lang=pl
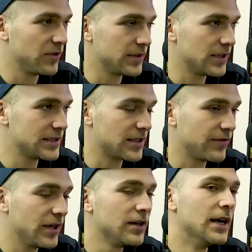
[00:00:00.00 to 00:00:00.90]
Tak, tak, tak, tak,
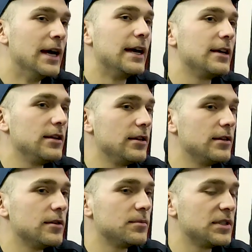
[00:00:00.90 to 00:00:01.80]
tak,
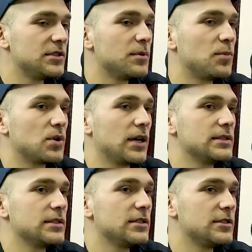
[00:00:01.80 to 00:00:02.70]
I mieliśmy
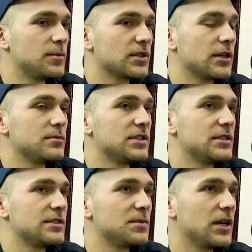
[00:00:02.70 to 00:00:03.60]
pokazy i spotkałem się
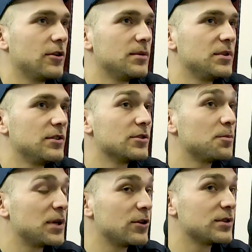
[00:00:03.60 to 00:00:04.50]
z Michałem i on
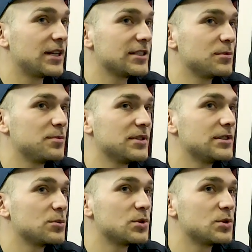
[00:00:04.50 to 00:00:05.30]
dopiero teraz mi powiedział,